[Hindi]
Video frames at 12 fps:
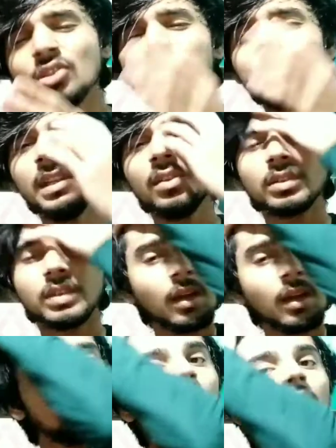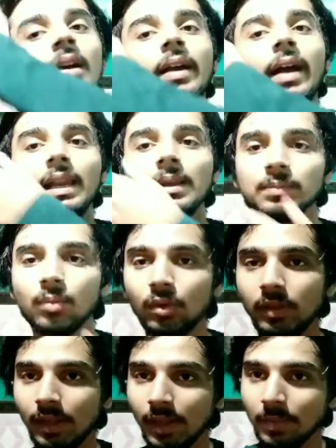ऐसा कुछ भी नहीं होता
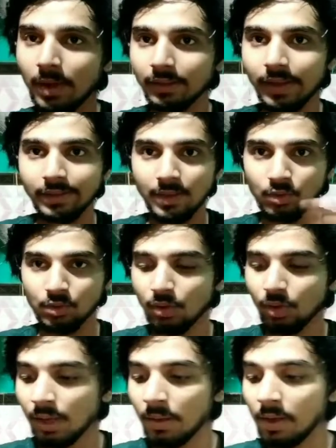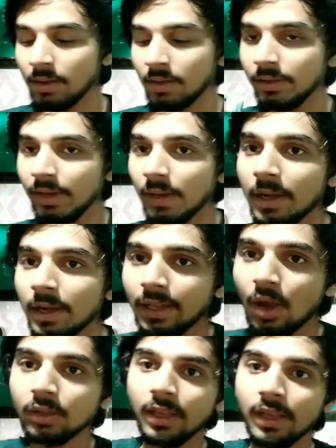खाली बस बोलने के बाद ऐसा कुछ नहीं होता
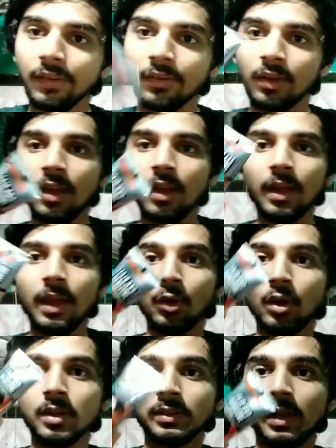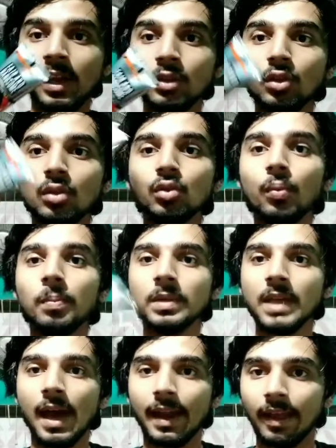रियल बात क्या होता है ये प्रोडक्ट जिसके लिए जो
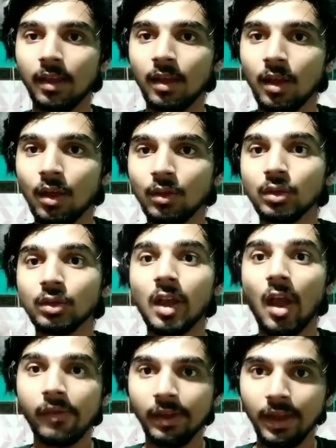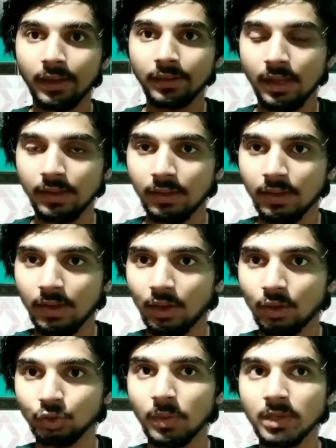धूप में जा रहा है जो ट्रैवलिंग करता
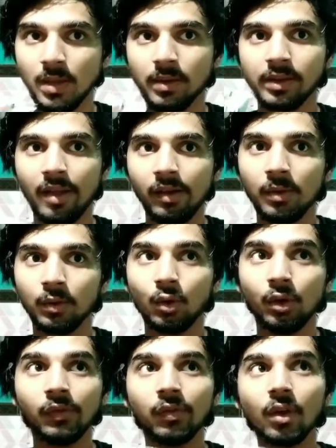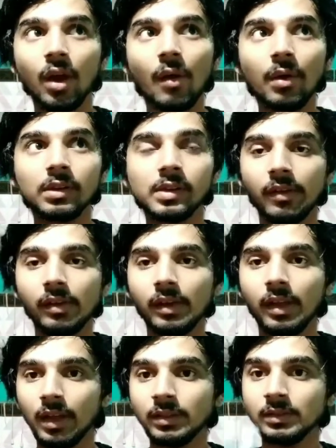है सुबह शाम ट्रैवलिंग में ट्वेंटी फोर आवर
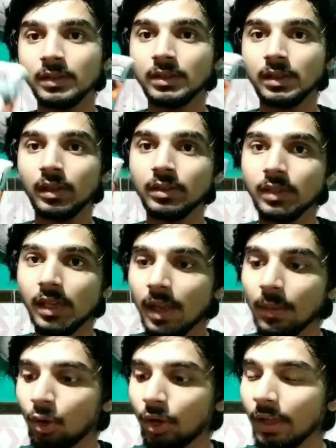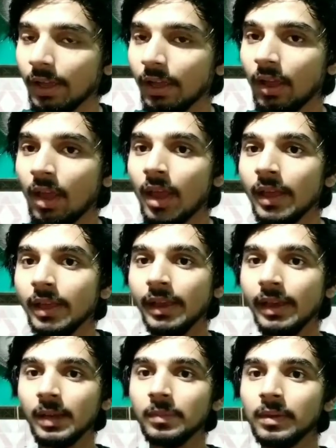ट्रैवल कर रहा है इसके लिए प्रोडक्ट है
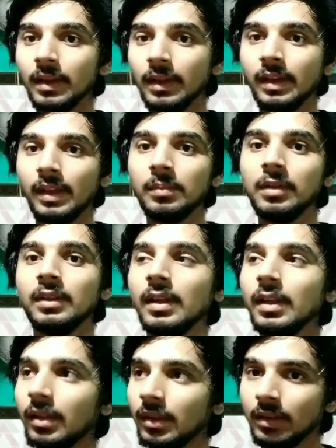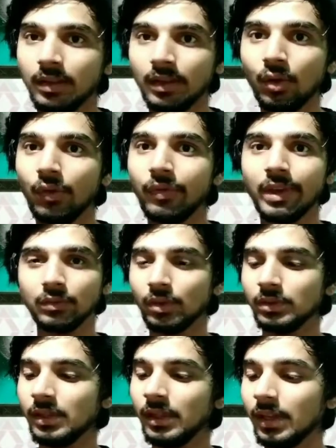ये क्रीम एक क्रीम रहती है ये कोई
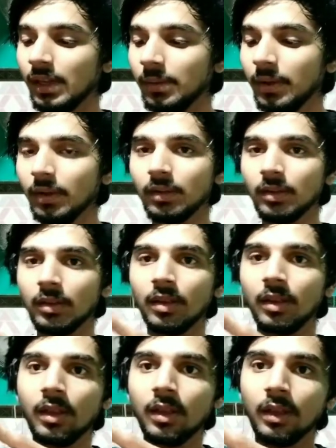फेस वॉश नहीं क्रीम है